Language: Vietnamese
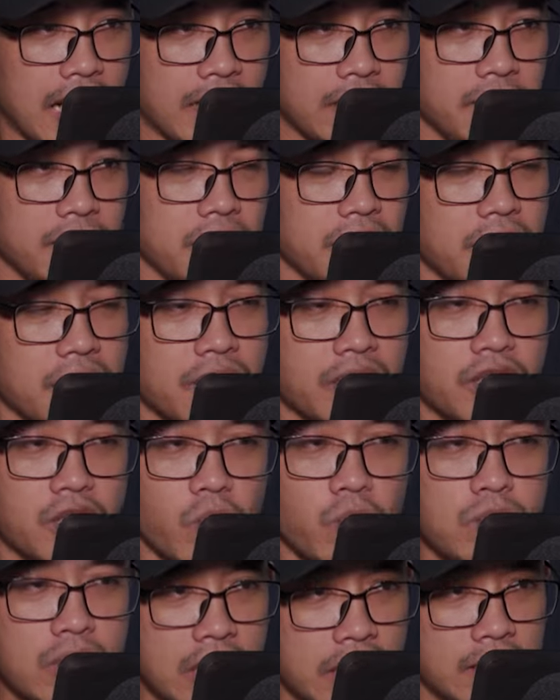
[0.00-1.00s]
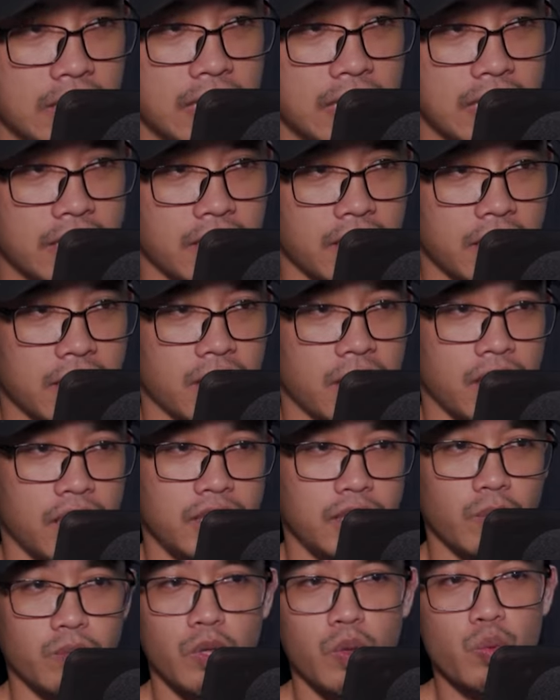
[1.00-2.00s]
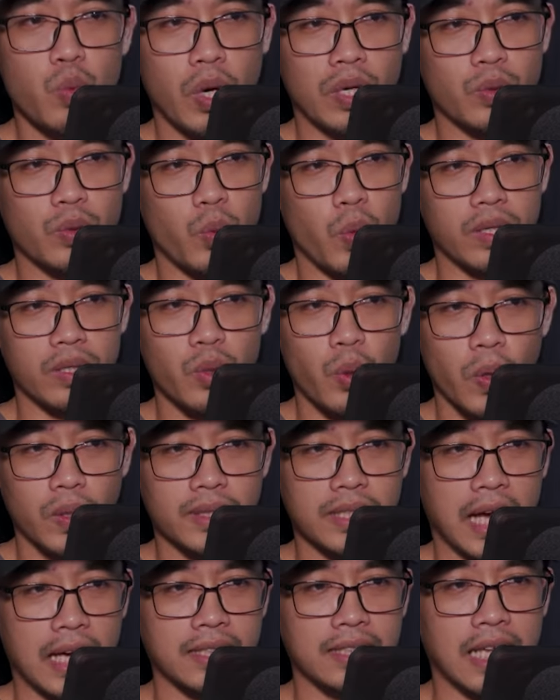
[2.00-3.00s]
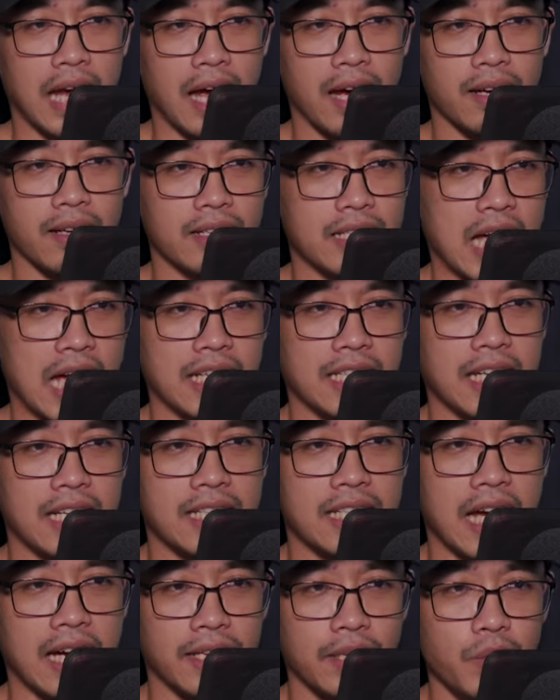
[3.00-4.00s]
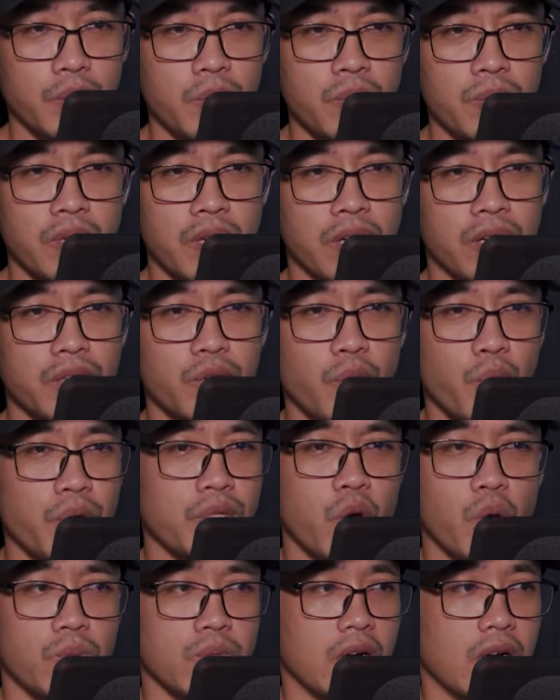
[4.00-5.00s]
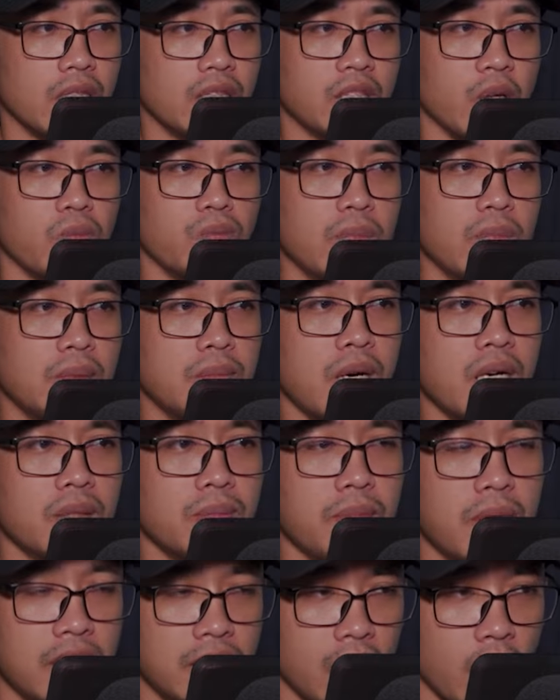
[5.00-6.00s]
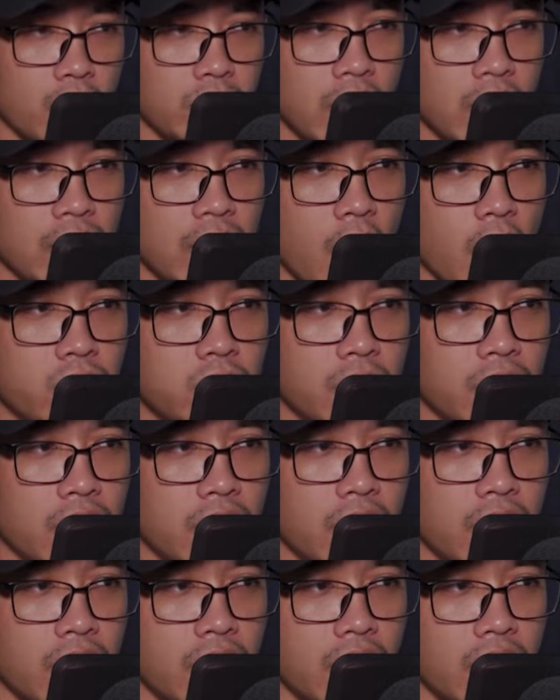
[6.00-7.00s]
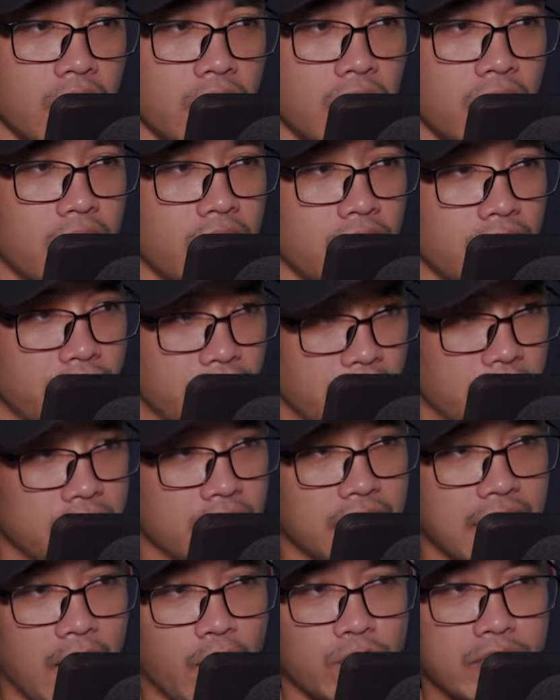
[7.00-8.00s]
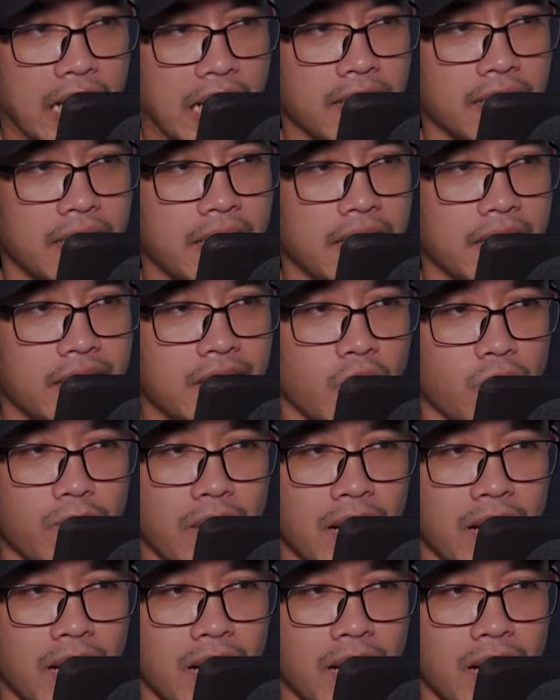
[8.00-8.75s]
một cái hút này, tinh điểm cổ thần trên mi tâm Vương Lâm đột nhiên biến ảo, cấp tốc xoay tròn. Mơ hồ từ bên trong những tinh điểm kia có những làn khói màu vàng bay ra.